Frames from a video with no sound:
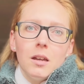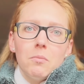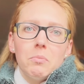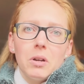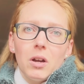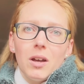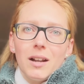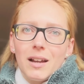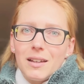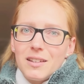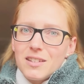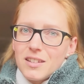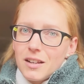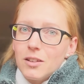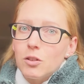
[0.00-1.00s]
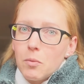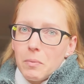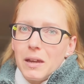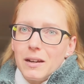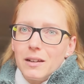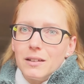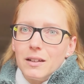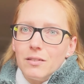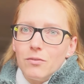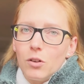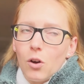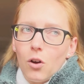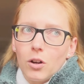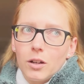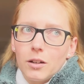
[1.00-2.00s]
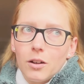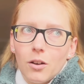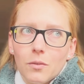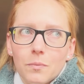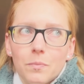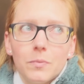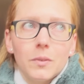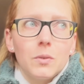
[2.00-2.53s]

però era inserito bene nel vlog, no?